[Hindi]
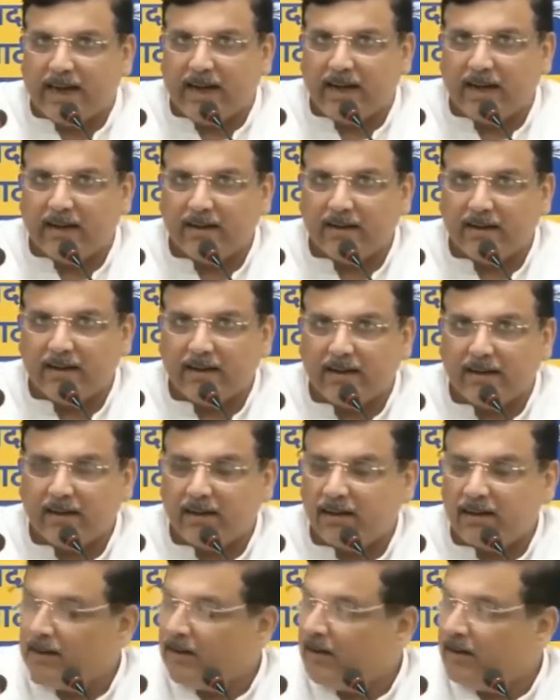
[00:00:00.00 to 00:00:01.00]

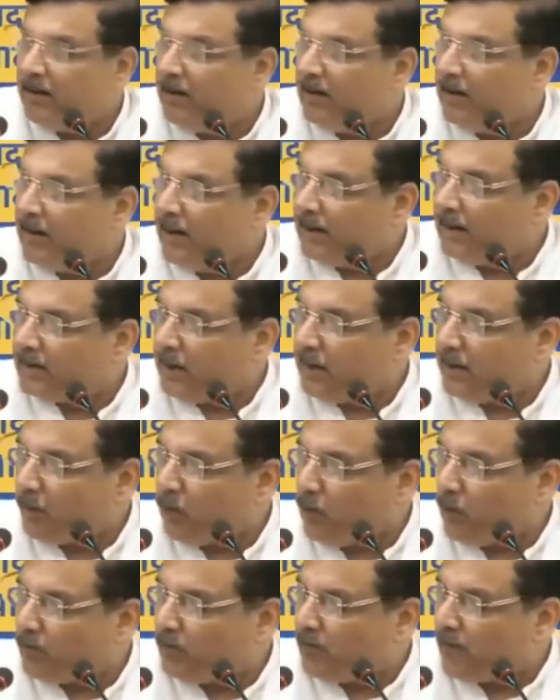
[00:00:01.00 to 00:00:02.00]
है इस
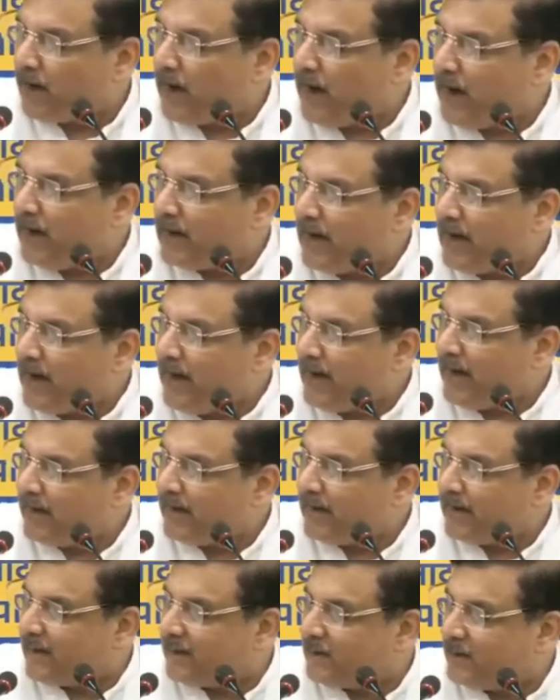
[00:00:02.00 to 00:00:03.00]
रिपोर्ट में कहा जा रहा है
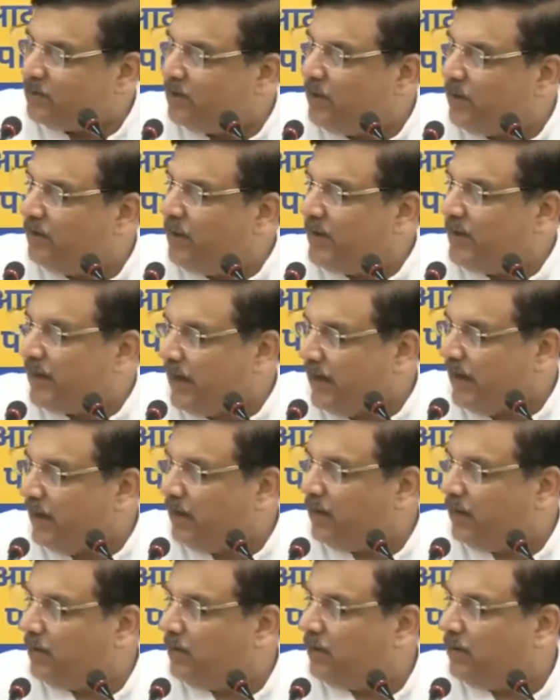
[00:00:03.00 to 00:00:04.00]
कि रश्मि
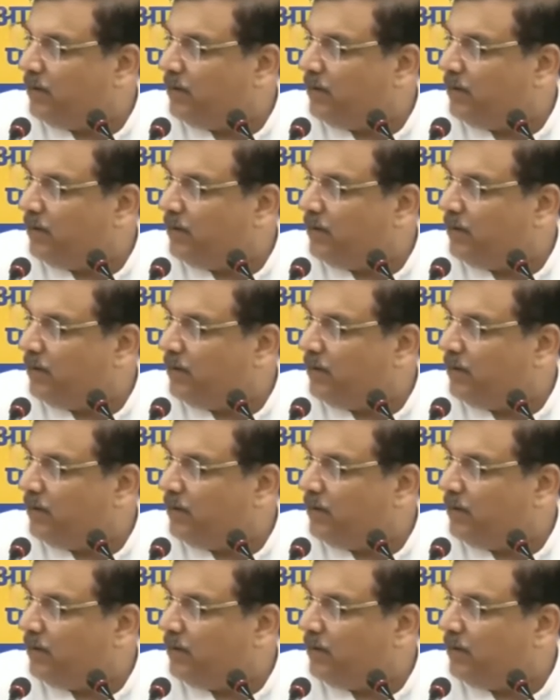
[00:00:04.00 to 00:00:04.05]
मेटेलिक